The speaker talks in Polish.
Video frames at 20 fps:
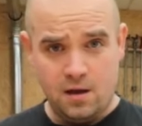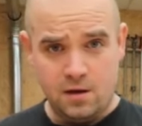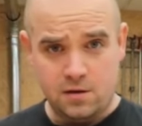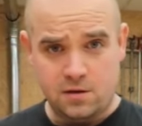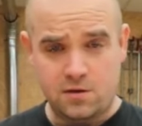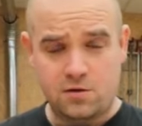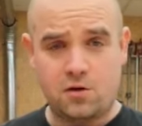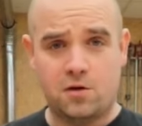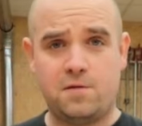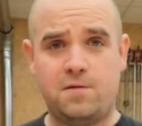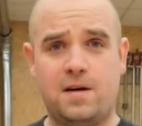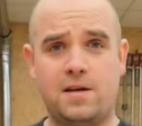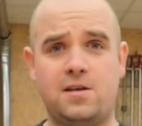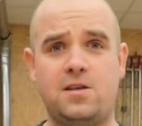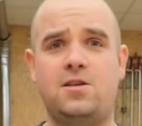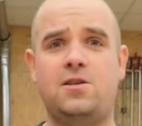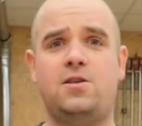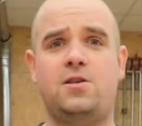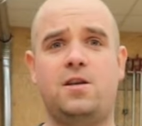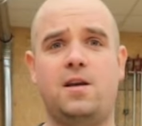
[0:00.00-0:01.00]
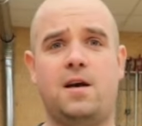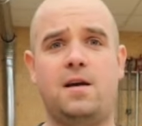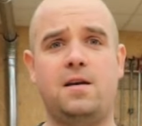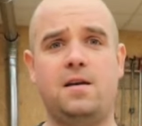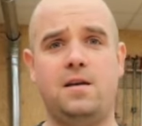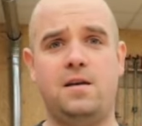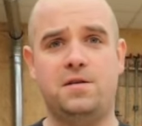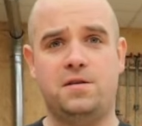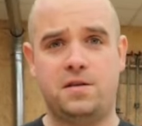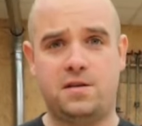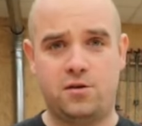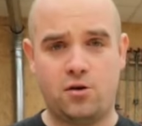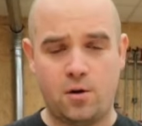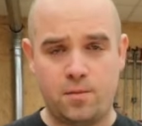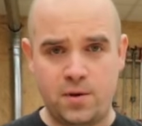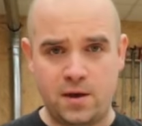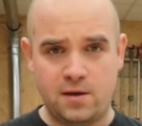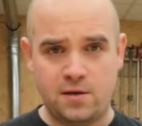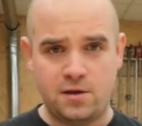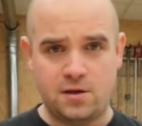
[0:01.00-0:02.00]
120 i
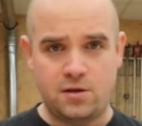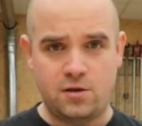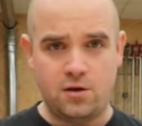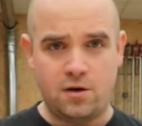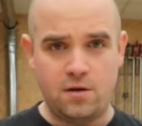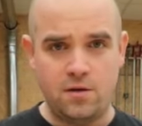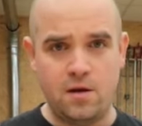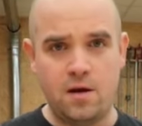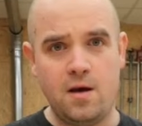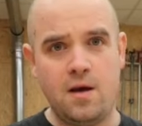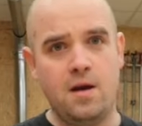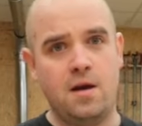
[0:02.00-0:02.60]
150